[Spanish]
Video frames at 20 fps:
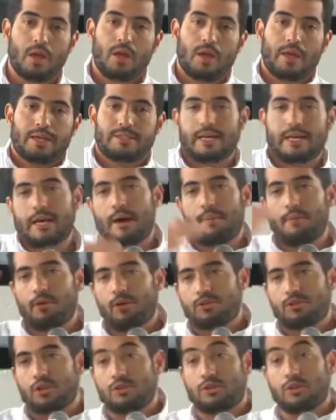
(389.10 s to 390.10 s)
Llegamos
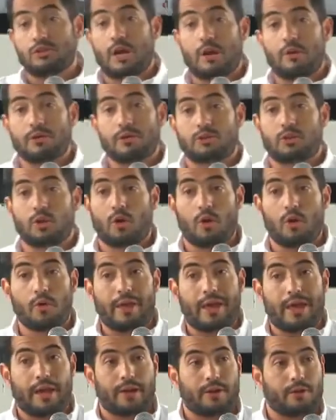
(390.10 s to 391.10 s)
nosotros a nuestro
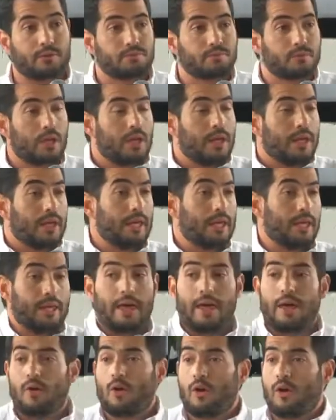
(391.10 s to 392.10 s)
gobierno y
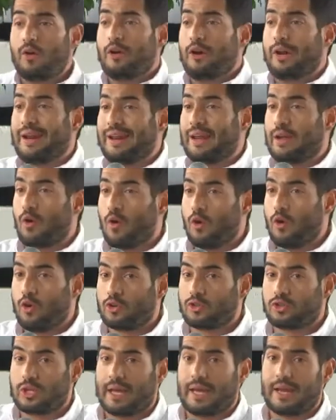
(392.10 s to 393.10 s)
debo
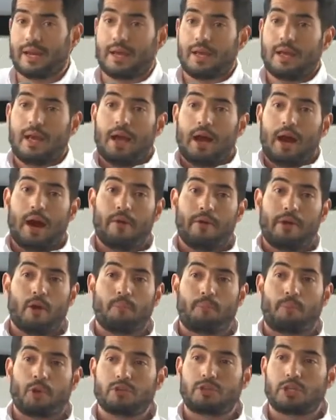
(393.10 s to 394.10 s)
reconocer, había un
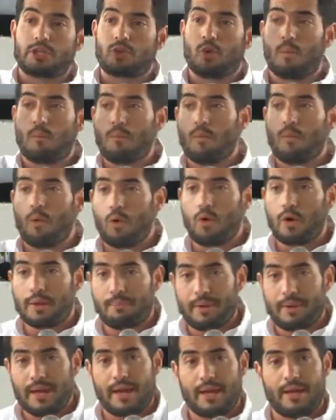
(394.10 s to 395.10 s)
proceso muy
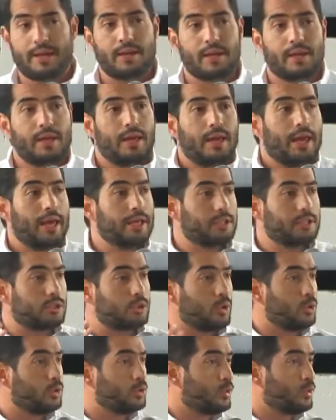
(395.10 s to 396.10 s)
bien
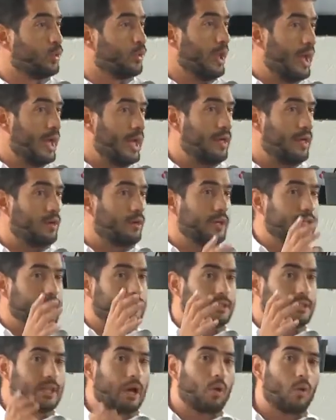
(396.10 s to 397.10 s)
estructurado,
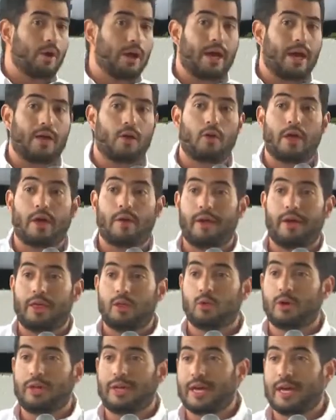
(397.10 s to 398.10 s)
instaurado de
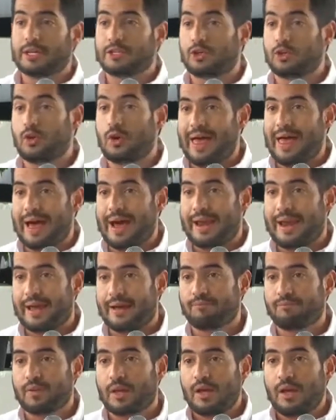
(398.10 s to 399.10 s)
veeduría
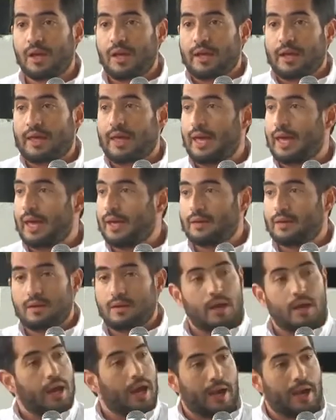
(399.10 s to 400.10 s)
ciudadana,
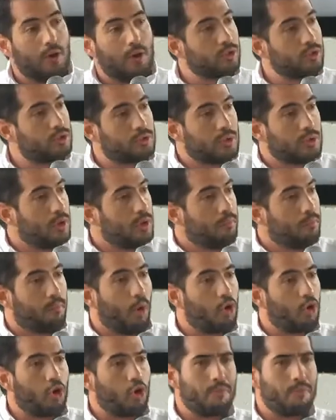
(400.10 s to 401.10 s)
que a los
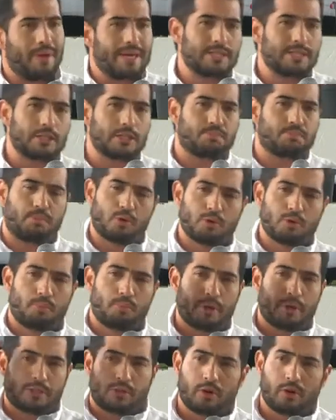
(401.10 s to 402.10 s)
pocos meses, por
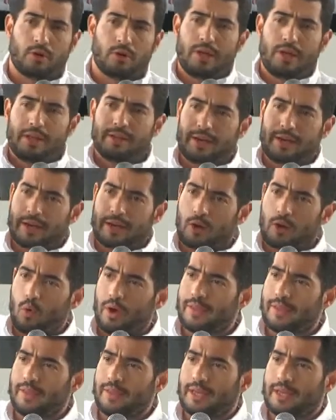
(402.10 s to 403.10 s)
supuesto,
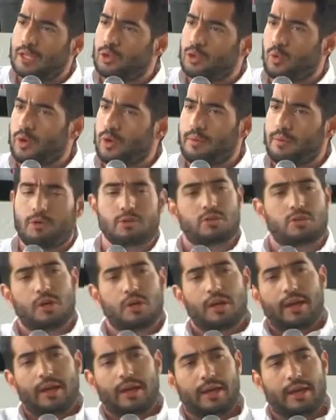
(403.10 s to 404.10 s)
recuerden que tuvimos
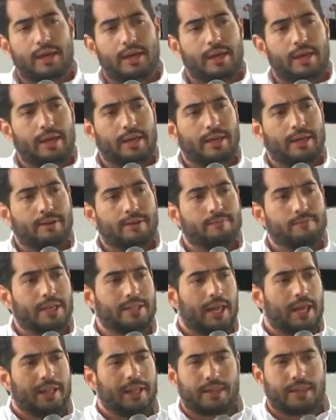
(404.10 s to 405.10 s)
eh, eh,
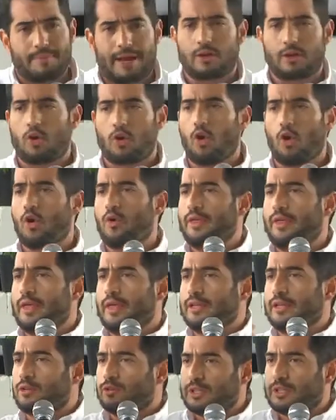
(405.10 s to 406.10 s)
el, el tema del COVID,
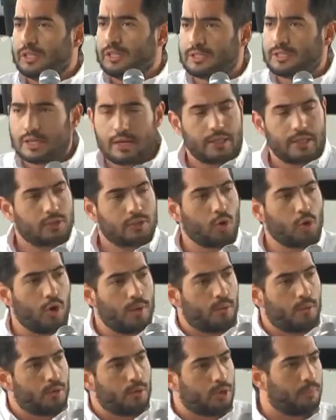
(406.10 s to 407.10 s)
entonces todo el
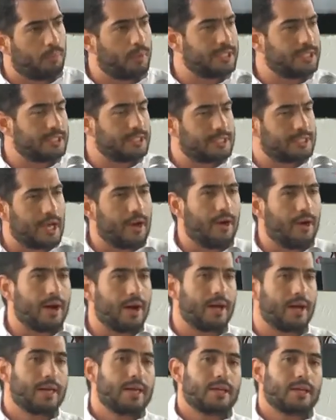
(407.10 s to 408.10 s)
mundo pues
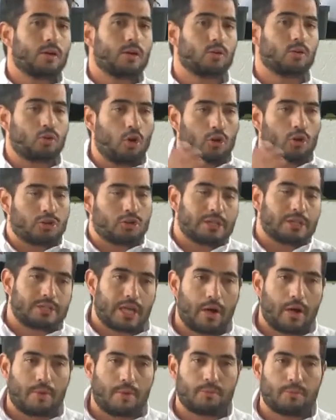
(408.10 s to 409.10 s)
estaba todos
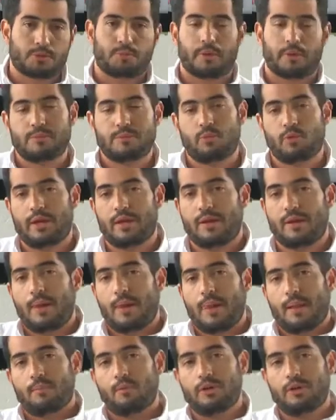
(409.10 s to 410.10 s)
estábamos pues muy,
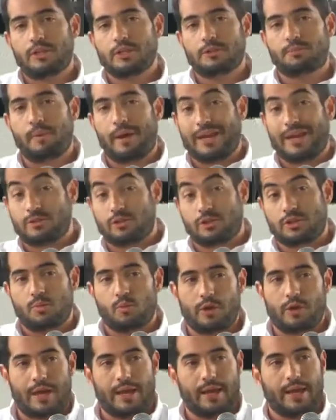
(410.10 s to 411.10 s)
muy dispersos y
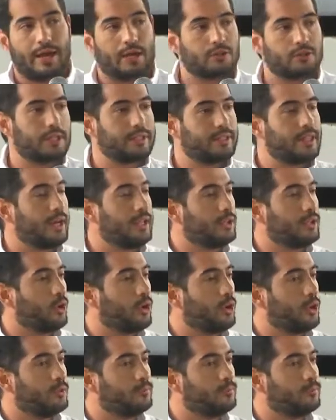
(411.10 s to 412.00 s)
muy alejados del territorio,